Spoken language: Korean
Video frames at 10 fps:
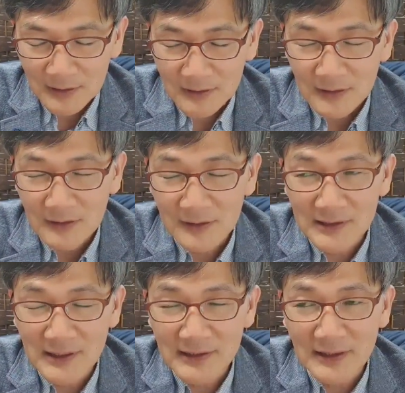예,
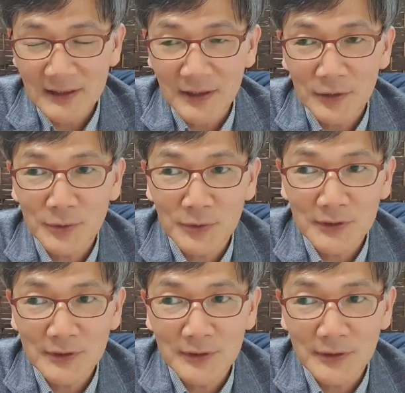이렇게 재산을
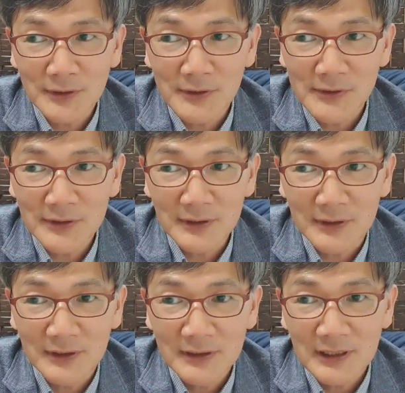내어놓는
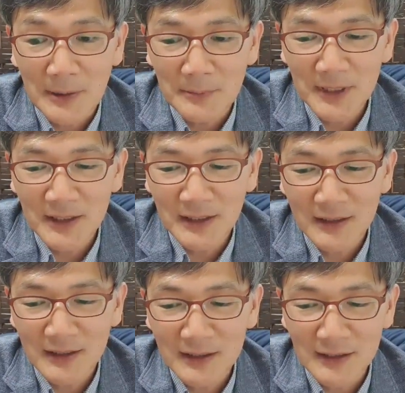것을
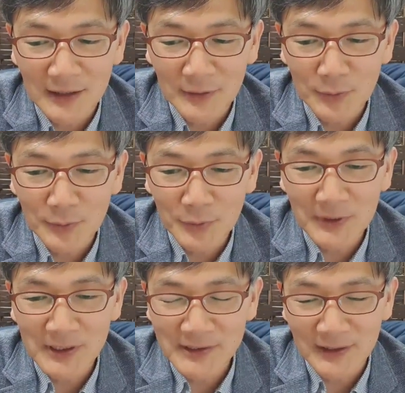담대하게라고
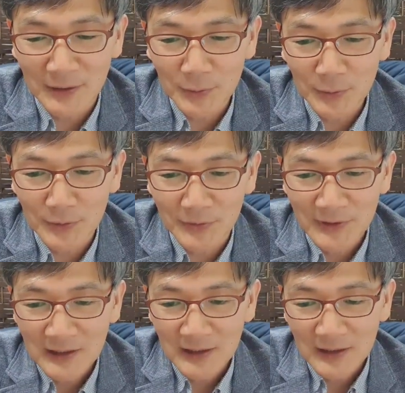표현하진
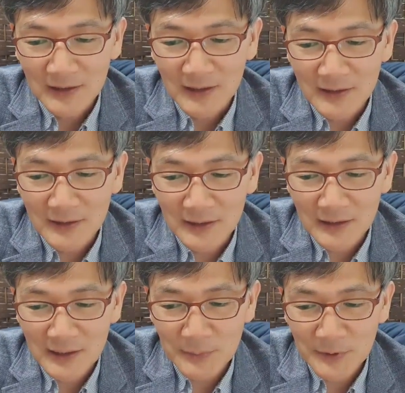않고
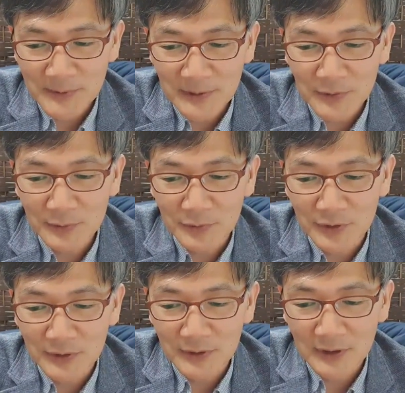대신에
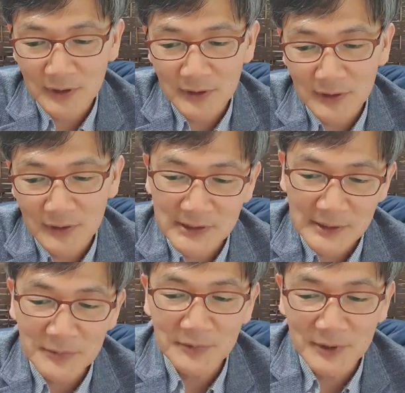33절부터
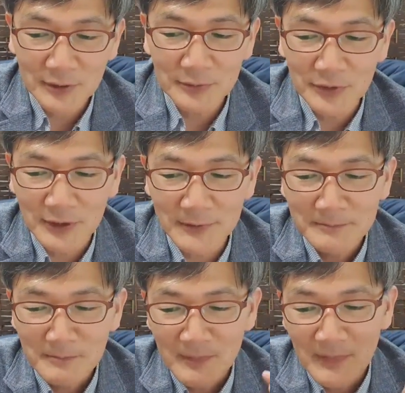어,
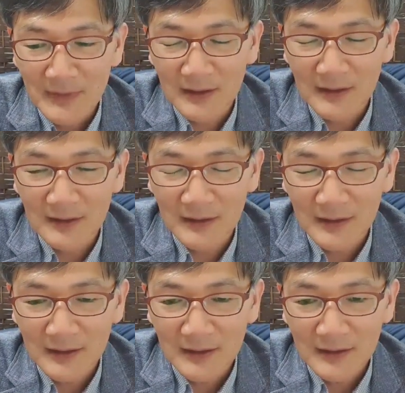32절부터 음,